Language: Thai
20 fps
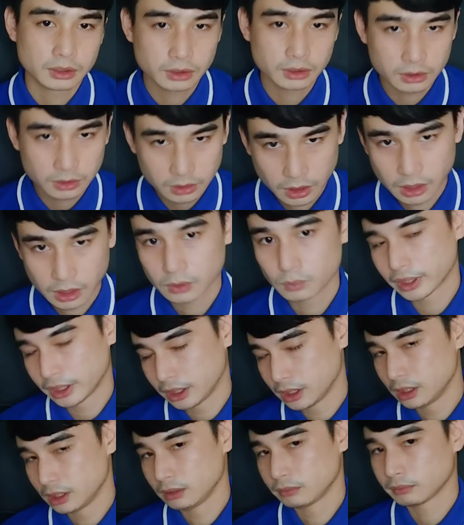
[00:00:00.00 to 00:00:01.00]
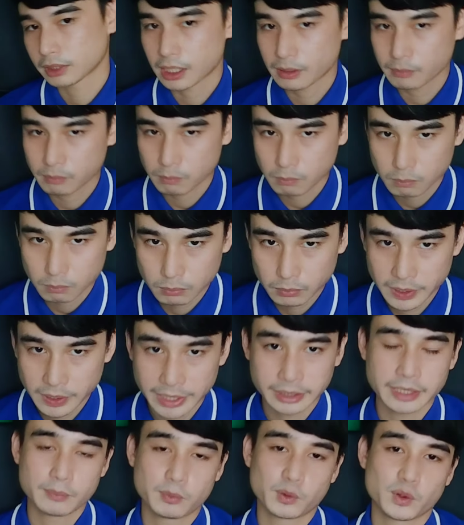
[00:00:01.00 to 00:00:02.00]
เกิดวันหนึ่งนะครับแบรนด์ใน
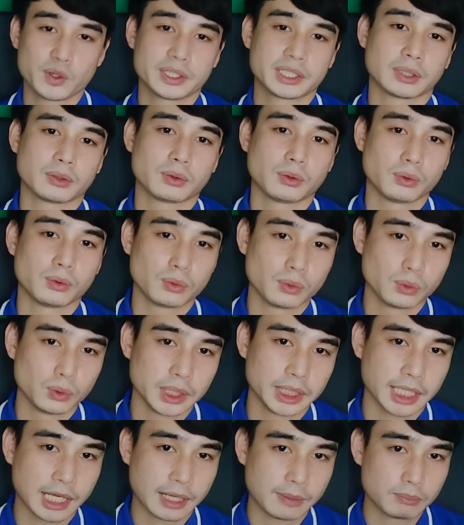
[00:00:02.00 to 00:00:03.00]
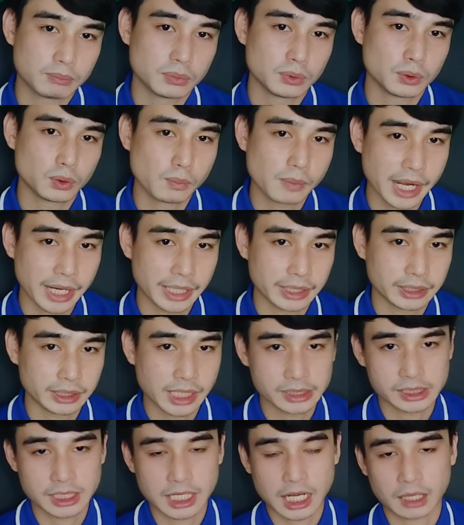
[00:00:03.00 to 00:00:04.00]
บริษัทของคุณนะครับล้มหายตาย
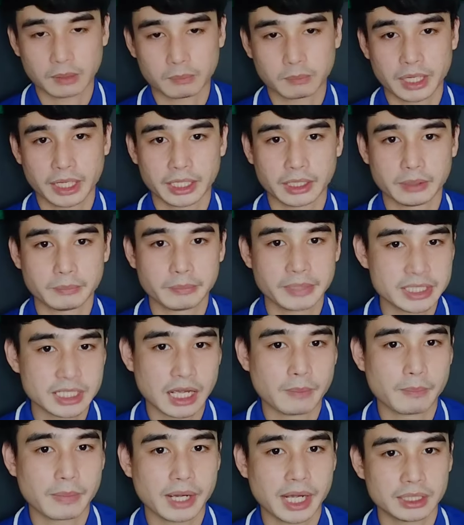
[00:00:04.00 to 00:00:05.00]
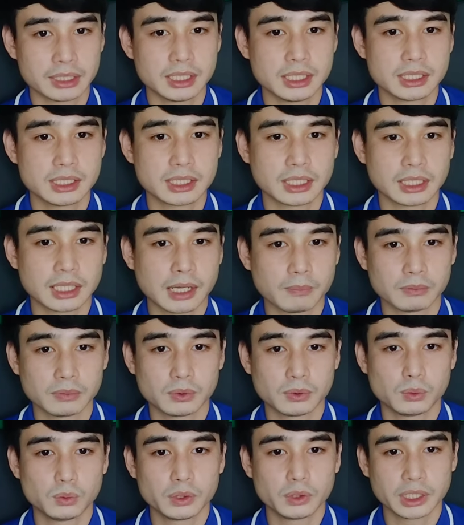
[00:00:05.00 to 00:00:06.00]
จากไปไม่สามารถที่จะทำธุร
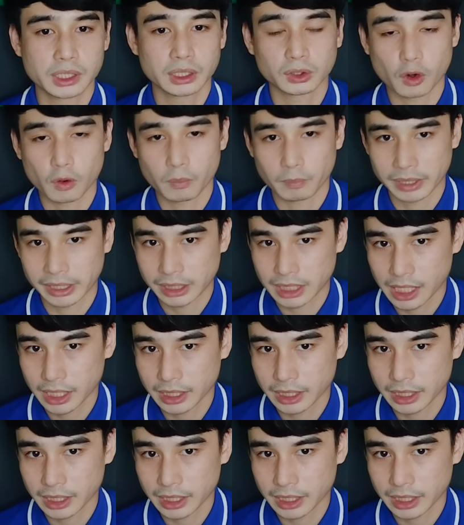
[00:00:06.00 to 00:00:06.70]
กิจต่อไปได้